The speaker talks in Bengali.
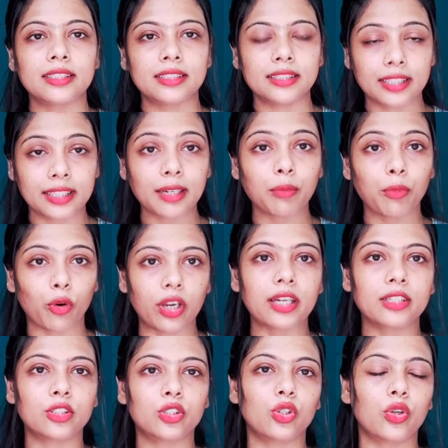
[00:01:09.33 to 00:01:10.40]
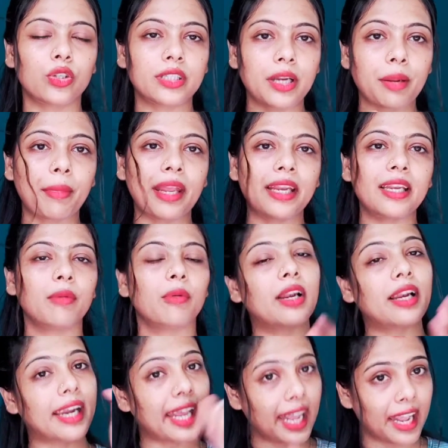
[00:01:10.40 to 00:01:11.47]
যেটা বলার ছিল যেটা মেনলি
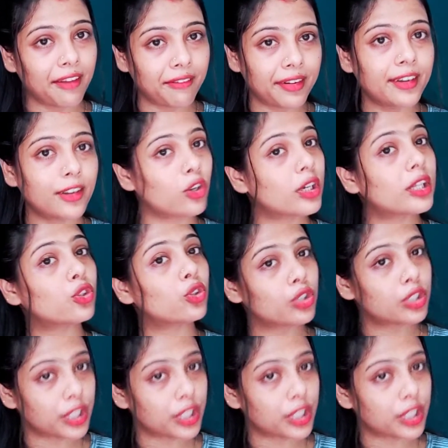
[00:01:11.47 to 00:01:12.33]
বলার এই ভিডিওটা তো